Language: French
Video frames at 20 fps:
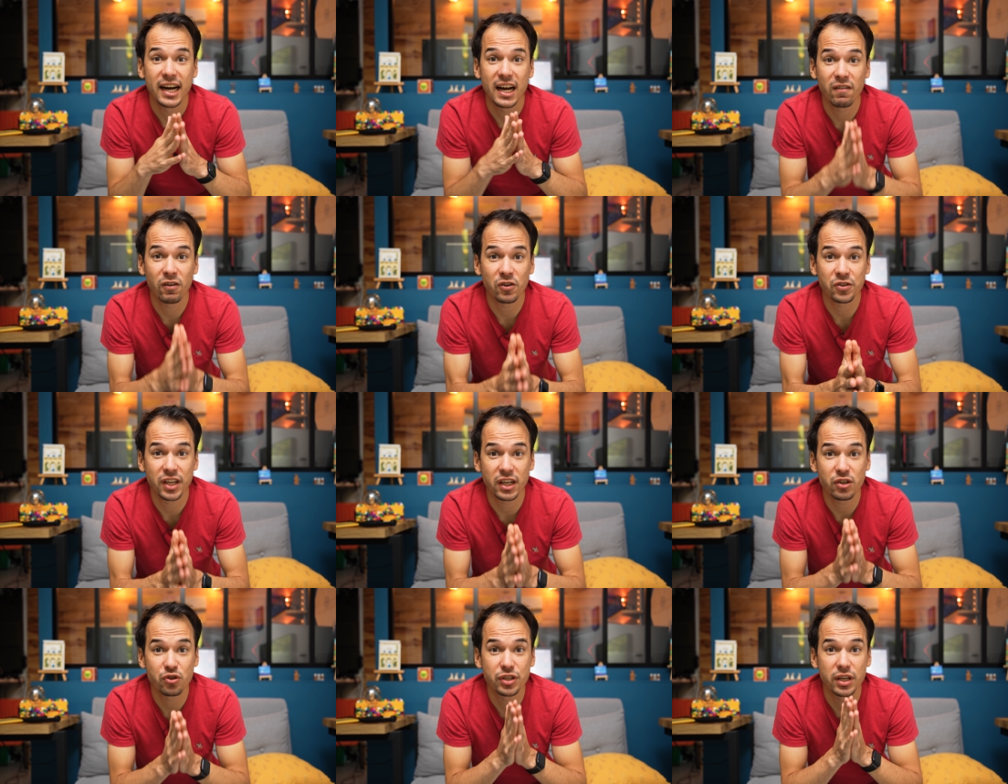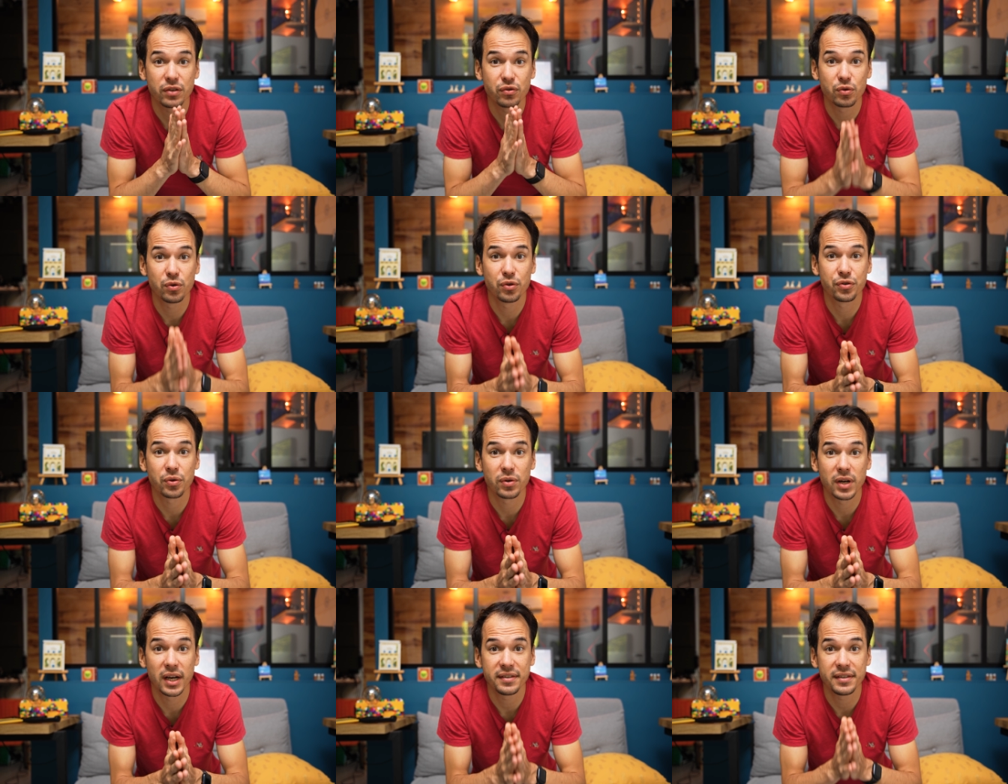L'avantage de cette
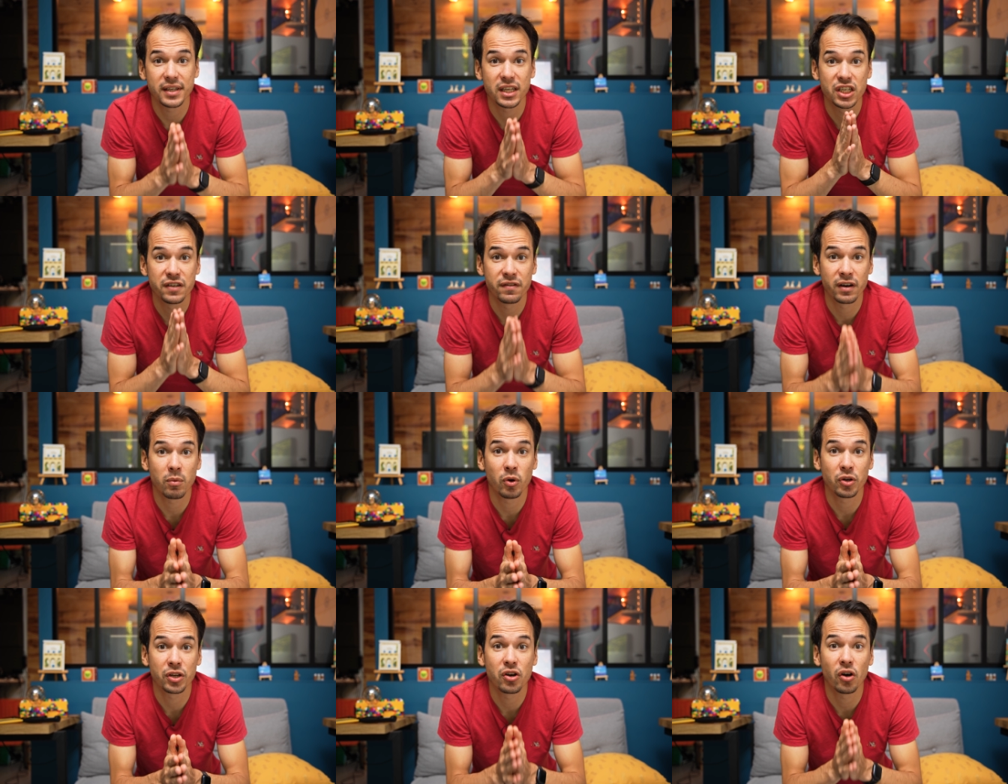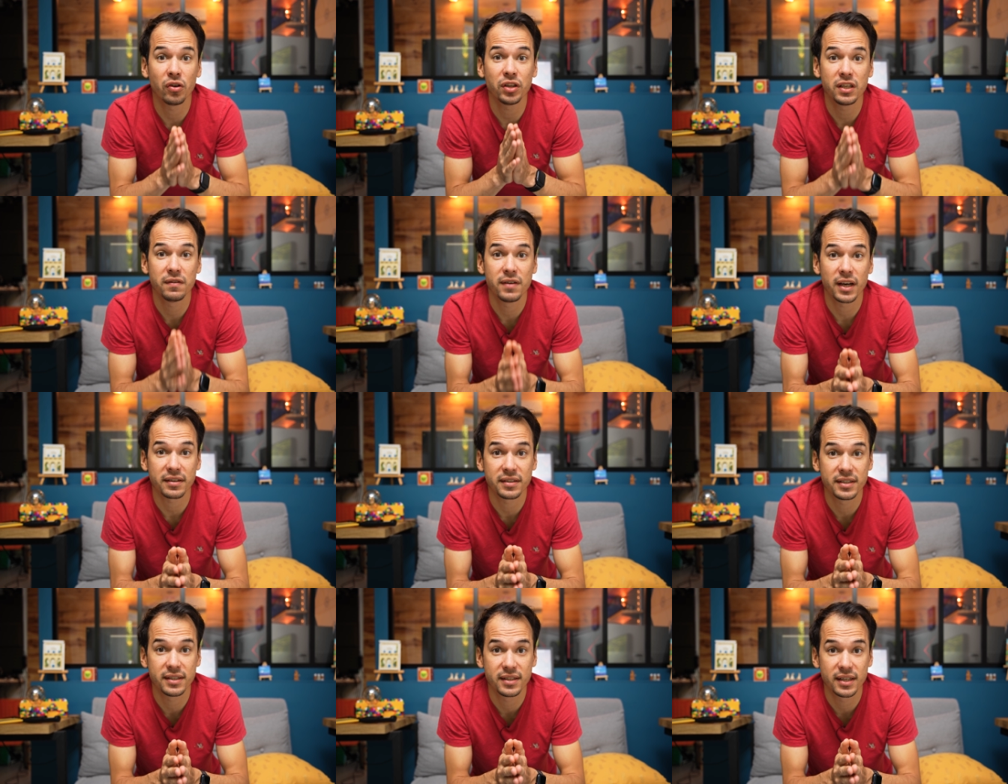solution-là, c'est que j'ai vraiment une grande
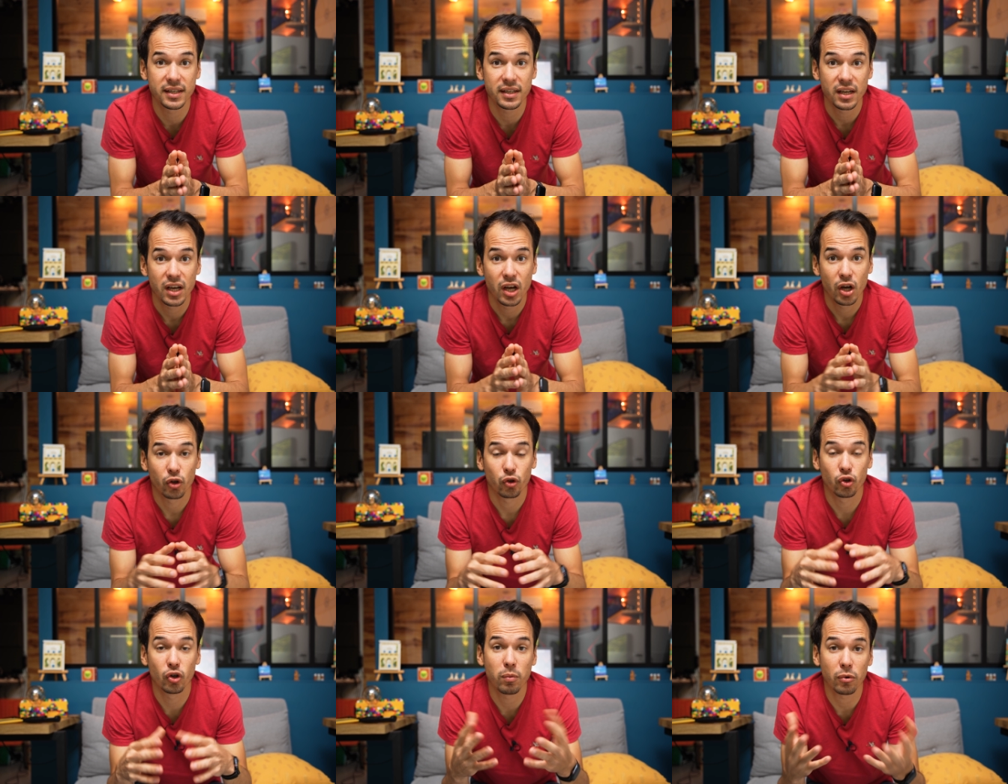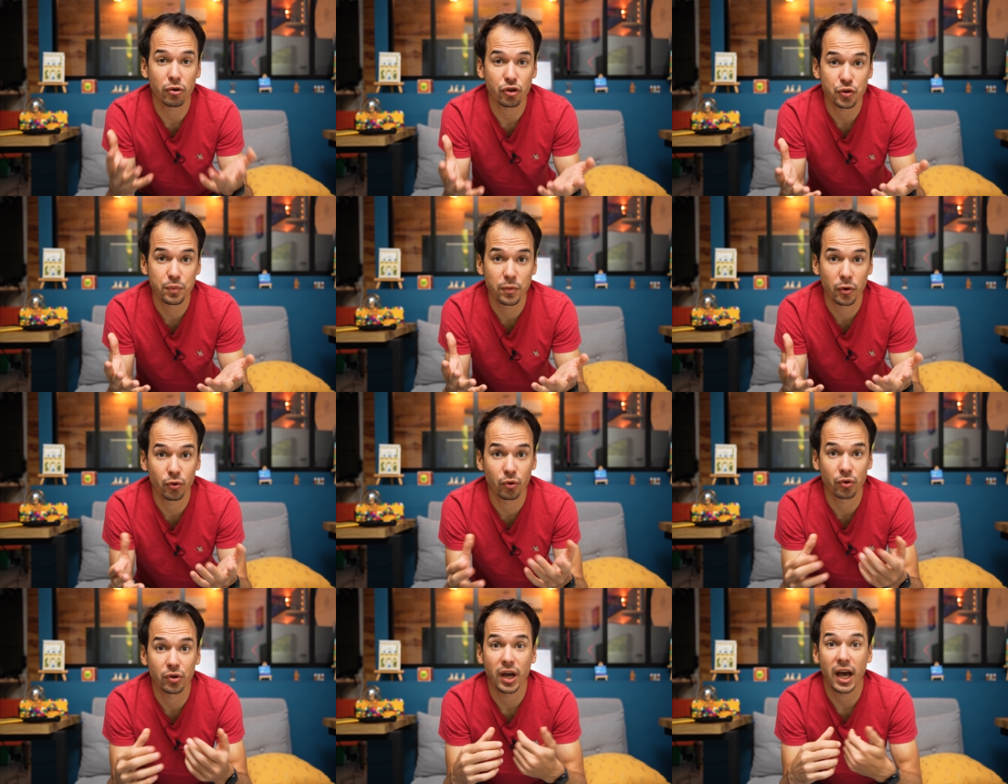diversité de branchements.
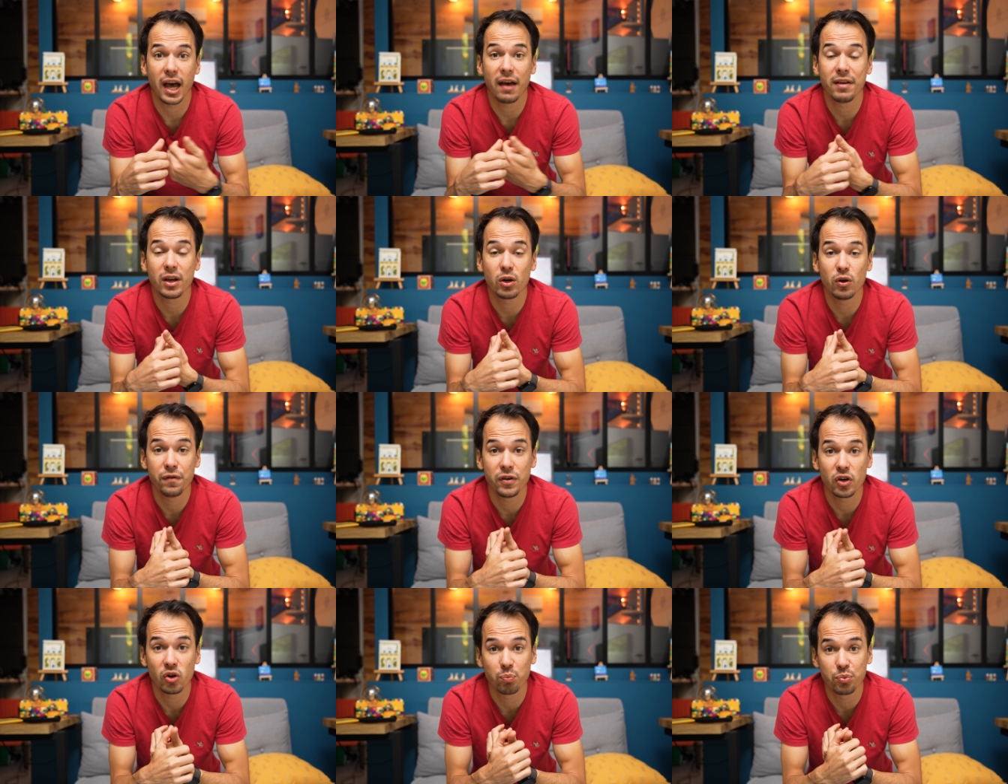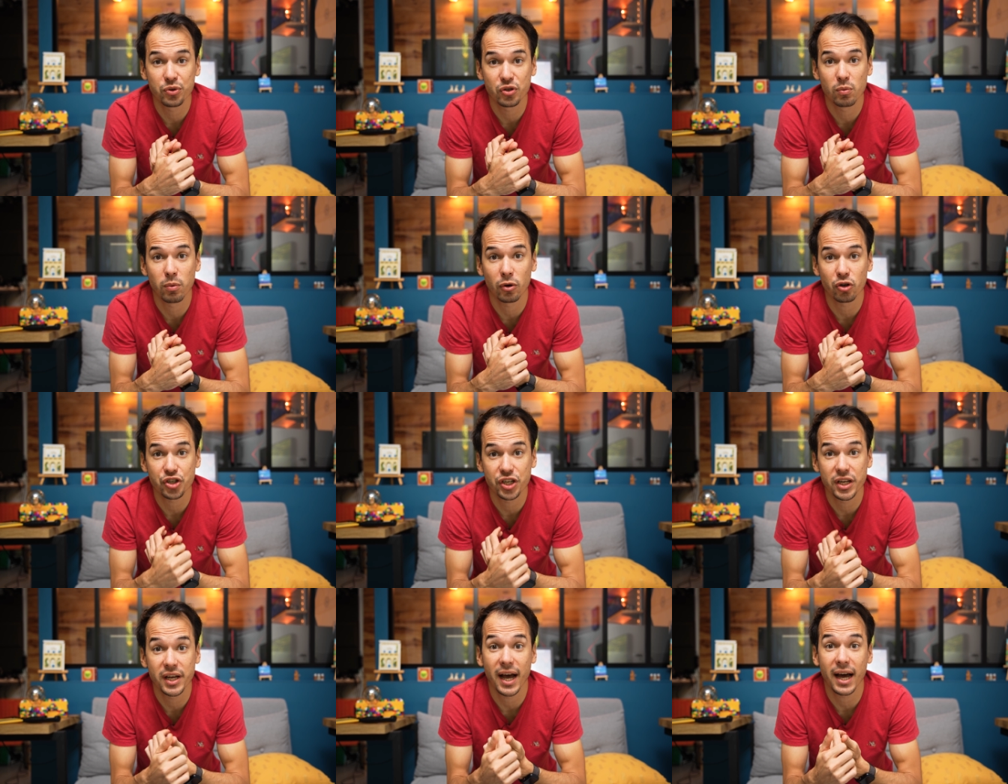Donc, avec le fait qu'on puisse le
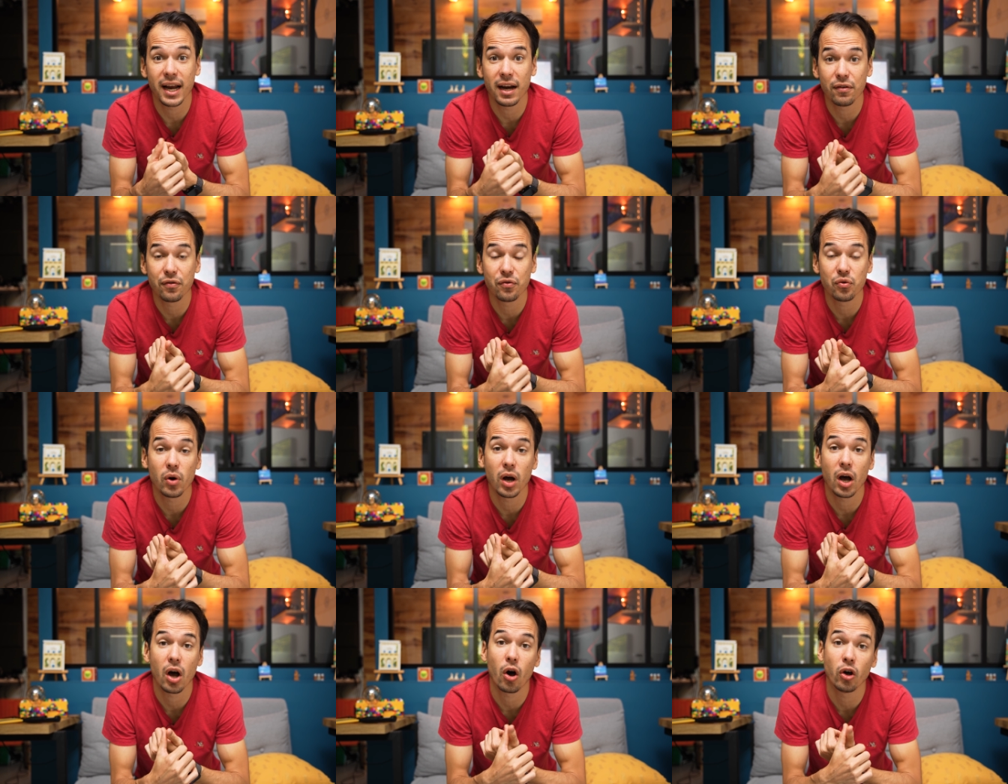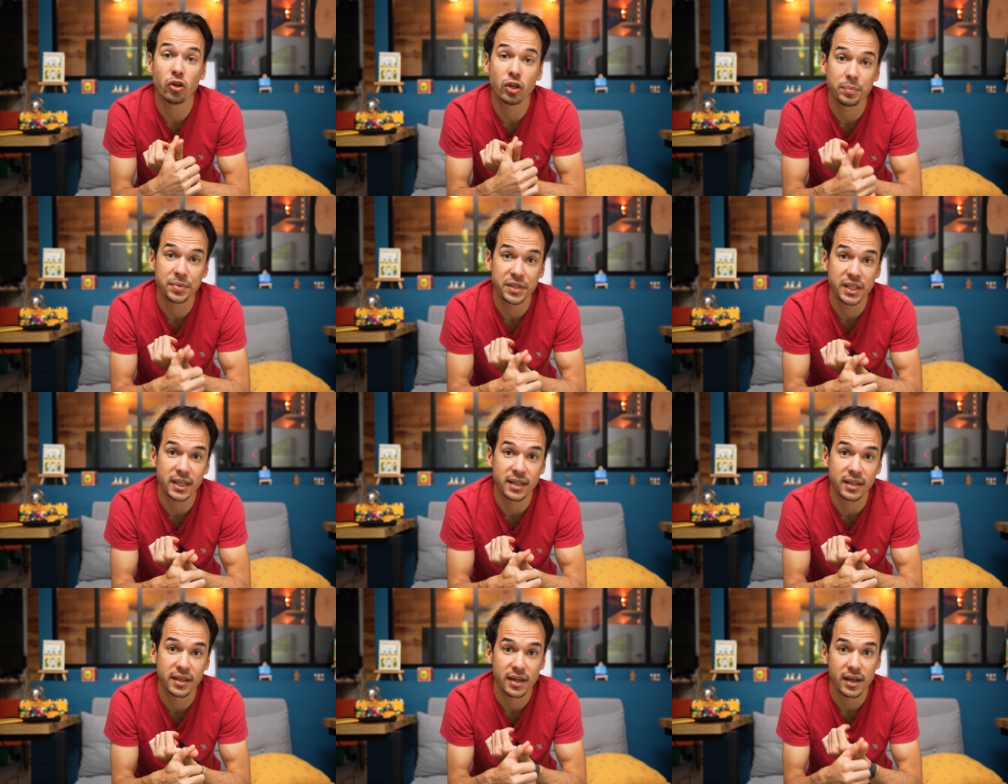brancher à la fois en
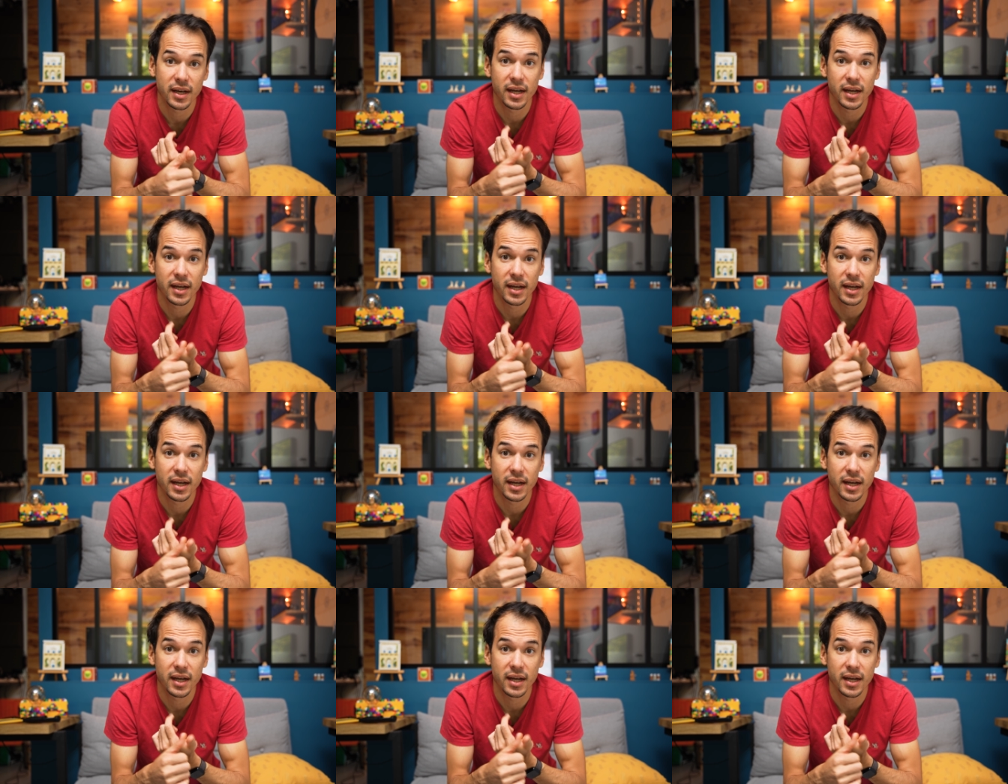optique